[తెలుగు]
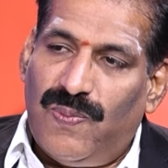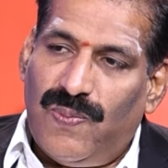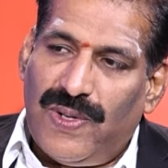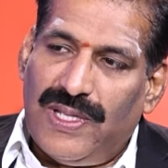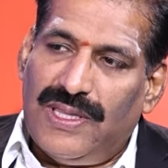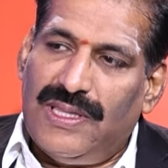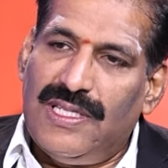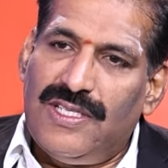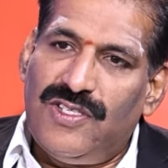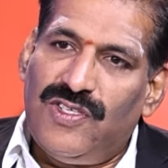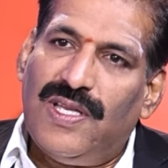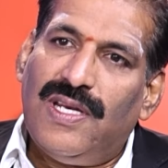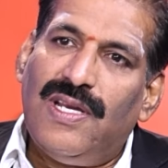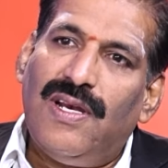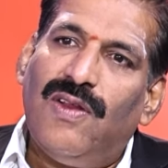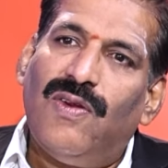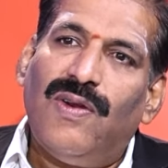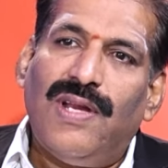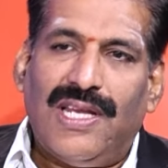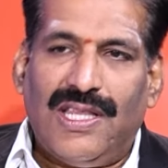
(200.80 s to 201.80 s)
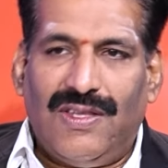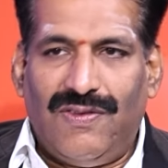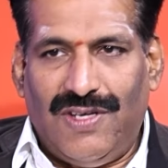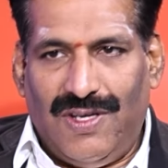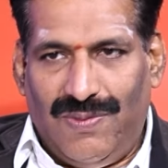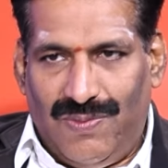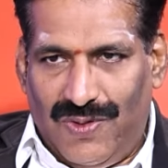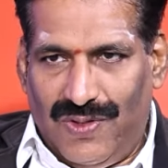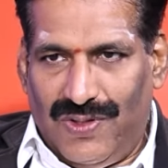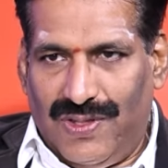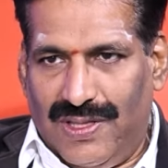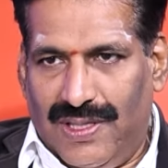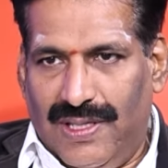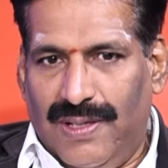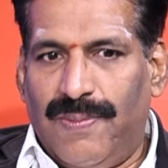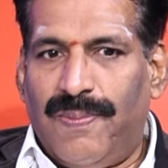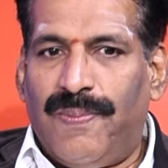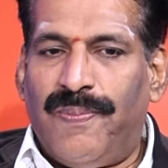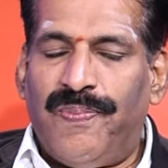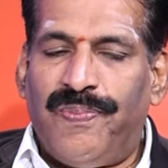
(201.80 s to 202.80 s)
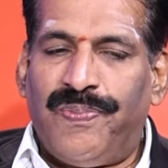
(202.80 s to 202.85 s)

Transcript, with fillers: ప్రతి చర్యలోనూ అర్థమైపోతుంది